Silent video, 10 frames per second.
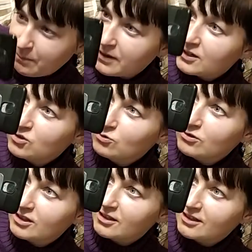
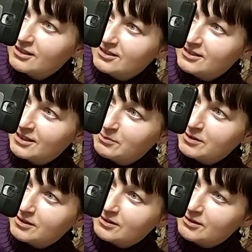парашют открылся,
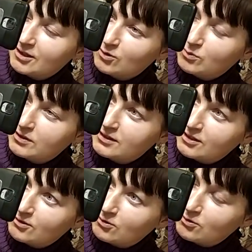блин. Я думала, не
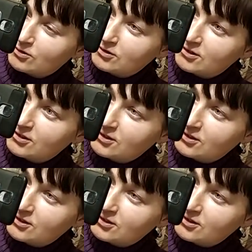откроется.